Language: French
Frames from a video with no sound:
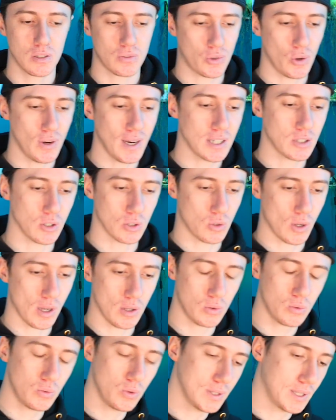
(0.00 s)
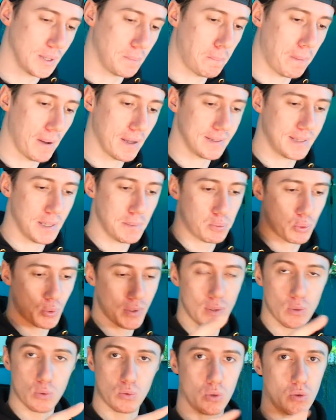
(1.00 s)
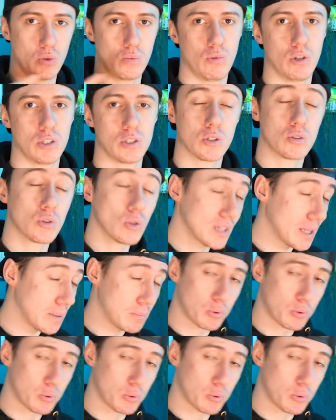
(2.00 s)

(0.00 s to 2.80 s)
Sauf que là, j'entends à nouveau des, pas, des bruits autour de moi. J'entends des